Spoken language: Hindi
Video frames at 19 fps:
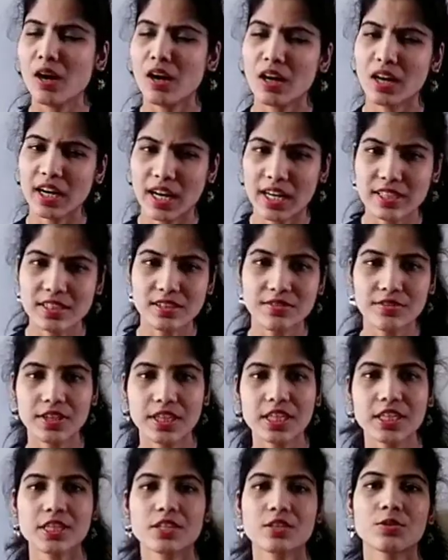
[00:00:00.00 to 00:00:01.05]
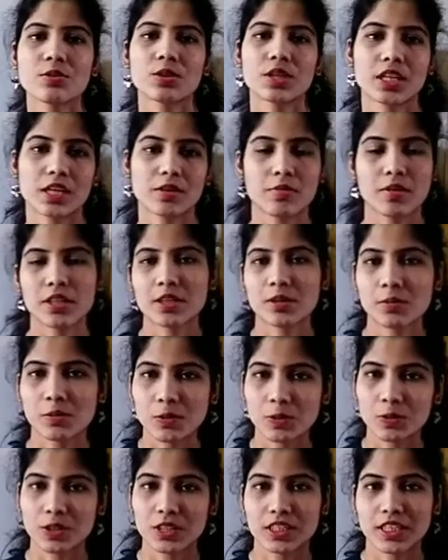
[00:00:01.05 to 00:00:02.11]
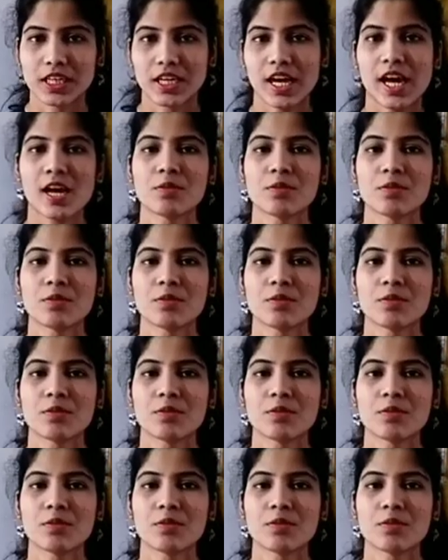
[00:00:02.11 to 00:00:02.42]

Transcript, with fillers: और क्लासिफिकेशन होने के बाद हम लोगों ने देखा